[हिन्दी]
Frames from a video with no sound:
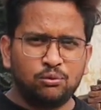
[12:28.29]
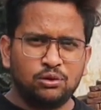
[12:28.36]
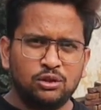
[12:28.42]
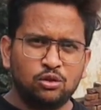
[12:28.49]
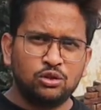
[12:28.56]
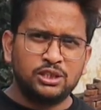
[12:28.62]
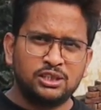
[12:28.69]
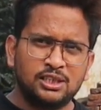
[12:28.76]
आपको
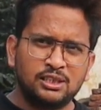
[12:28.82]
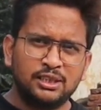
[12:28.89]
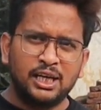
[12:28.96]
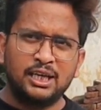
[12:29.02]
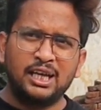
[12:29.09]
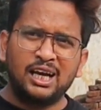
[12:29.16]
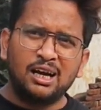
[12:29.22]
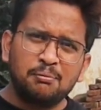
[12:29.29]
निगोशिएशन
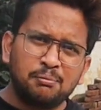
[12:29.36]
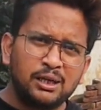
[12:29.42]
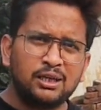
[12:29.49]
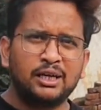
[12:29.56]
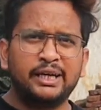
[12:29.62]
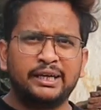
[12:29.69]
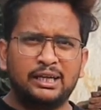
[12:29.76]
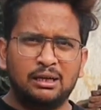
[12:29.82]
दिया जाएगा
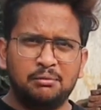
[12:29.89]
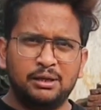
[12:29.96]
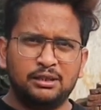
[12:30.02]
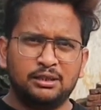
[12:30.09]
बट लिटिल